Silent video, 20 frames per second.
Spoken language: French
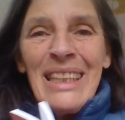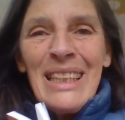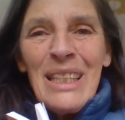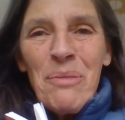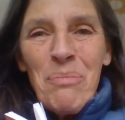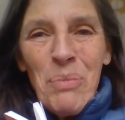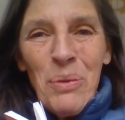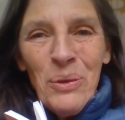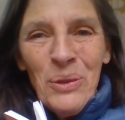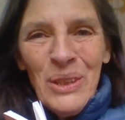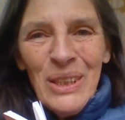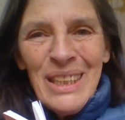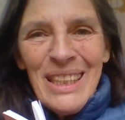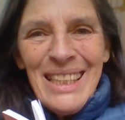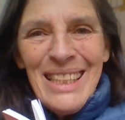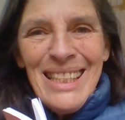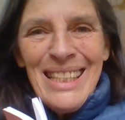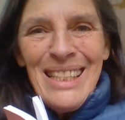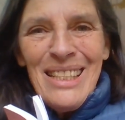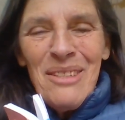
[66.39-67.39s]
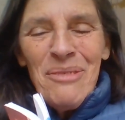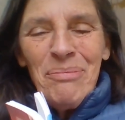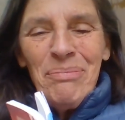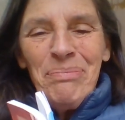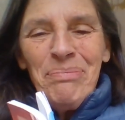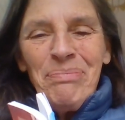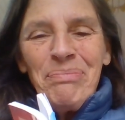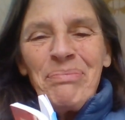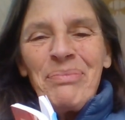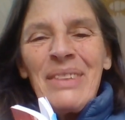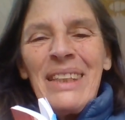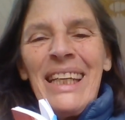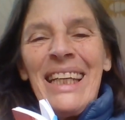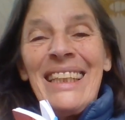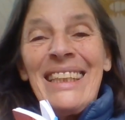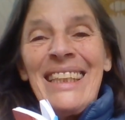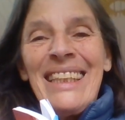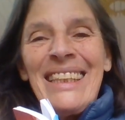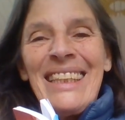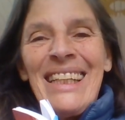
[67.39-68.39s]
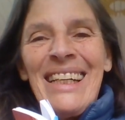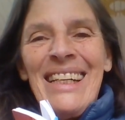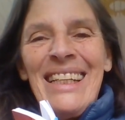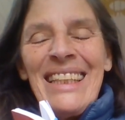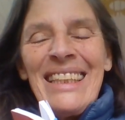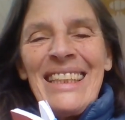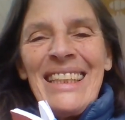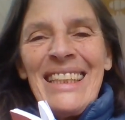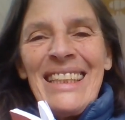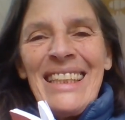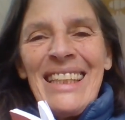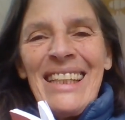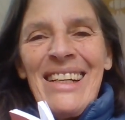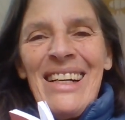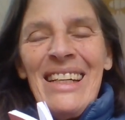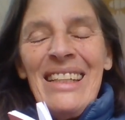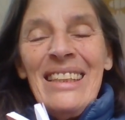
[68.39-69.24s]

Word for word: ses pensées, etc., etc.